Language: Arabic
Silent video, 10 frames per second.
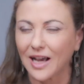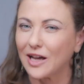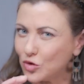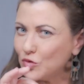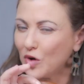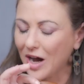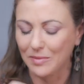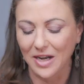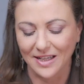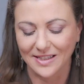هتشوفوا
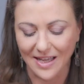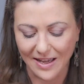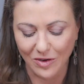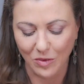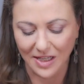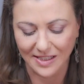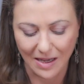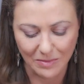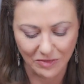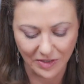هعملها ازاي
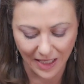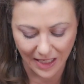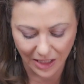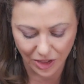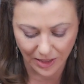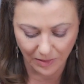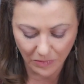وهستعمل فيها العيش ده